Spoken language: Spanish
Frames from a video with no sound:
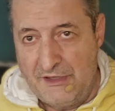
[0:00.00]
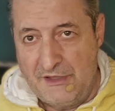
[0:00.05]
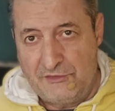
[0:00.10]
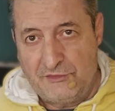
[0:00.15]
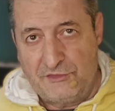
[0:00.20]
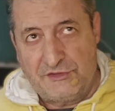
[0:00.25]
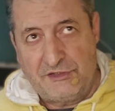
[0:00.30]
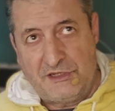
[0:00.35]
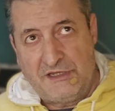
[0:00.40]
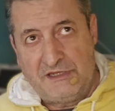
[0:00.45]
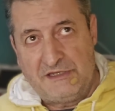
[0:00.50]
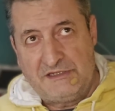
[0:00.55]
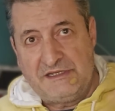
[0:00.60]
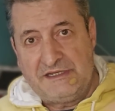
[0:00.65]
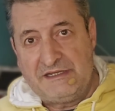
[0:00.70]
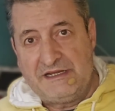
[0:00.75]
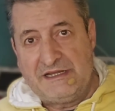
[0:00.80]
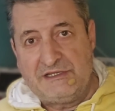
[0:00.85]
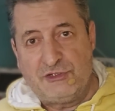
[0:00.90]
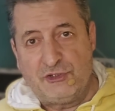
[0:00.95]
Entonces
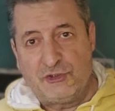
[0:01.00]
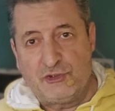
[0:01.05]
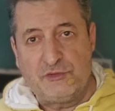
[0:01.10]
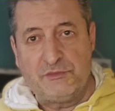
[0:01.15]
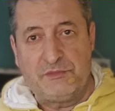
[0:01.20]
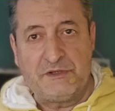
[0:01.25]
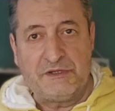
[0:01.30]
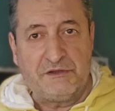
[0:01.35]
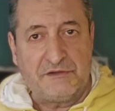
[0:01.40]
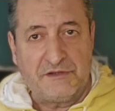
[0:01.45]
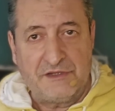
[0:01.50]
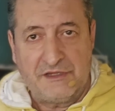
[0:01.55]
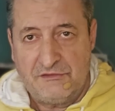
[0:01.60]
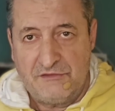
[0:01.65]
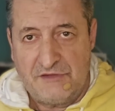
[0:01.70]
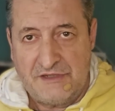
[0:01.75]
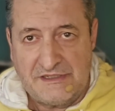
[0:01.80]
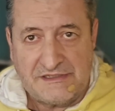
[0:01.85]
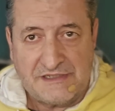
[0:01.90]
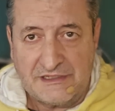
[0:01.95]
ese era el yo superior. Y
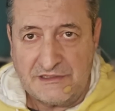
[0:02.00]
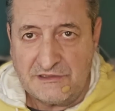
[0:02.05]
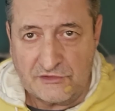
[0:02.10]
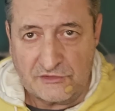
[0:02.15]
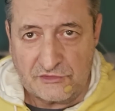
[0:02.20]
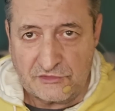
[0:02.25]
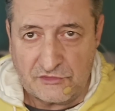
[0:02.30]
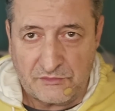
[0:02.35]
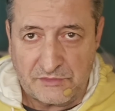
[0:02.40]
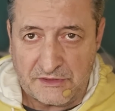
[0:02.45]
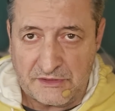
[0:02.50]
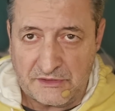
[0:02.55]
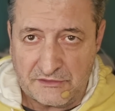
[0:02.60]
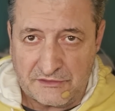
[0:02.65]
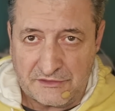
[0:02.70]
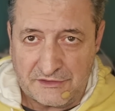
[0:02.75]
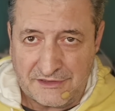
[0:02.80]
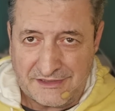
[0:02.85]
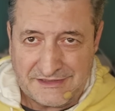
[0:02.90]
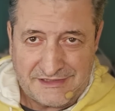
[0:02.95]
no es el yo
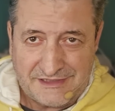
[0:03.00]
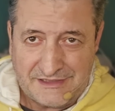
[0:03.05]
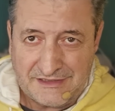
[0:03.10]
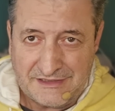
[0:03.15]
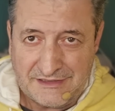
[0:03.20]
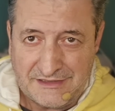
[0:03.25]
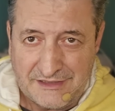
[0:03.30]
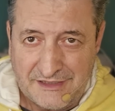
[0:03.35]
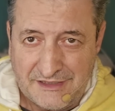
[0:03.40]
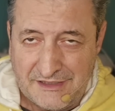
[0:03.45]
superior, es, el,